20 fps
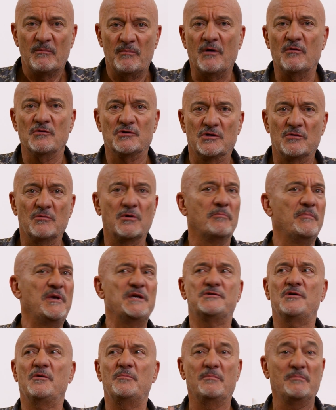perché non c'è domanda,
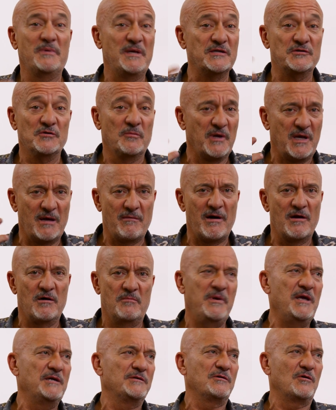Bisio, Bisio mi chiamavano
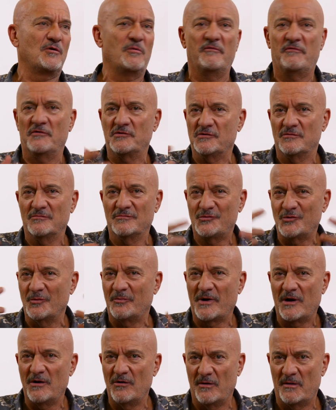Bisio, come fosse un
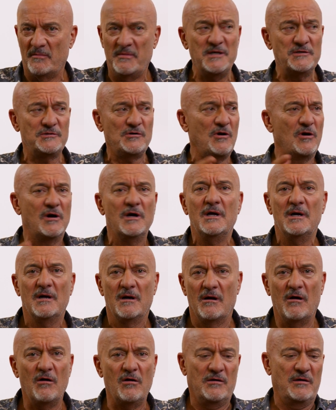soprannome, Bisio,
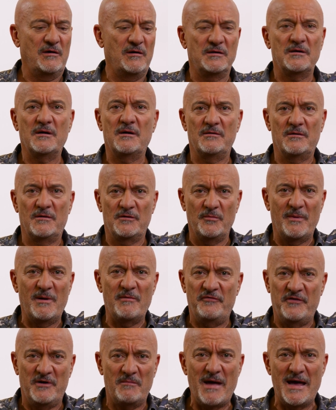oh, eh,
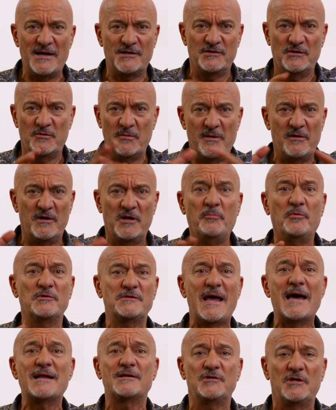dobbiamo fermarci, dobbiamo
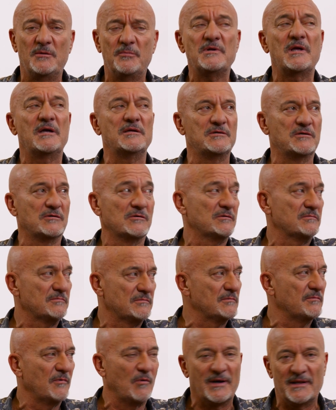riposarci, riposarci.
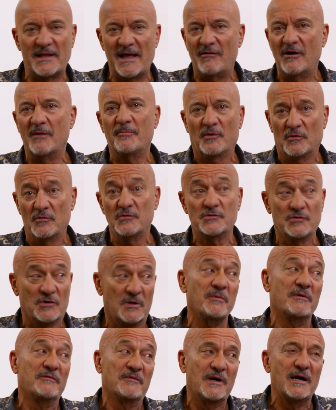Dico, guardavo la
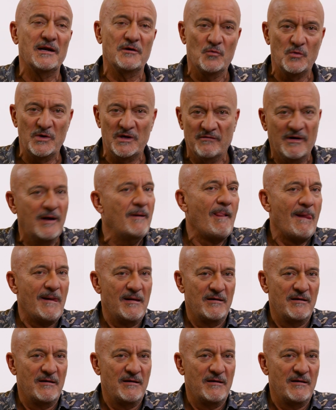produzione, mi annuiva,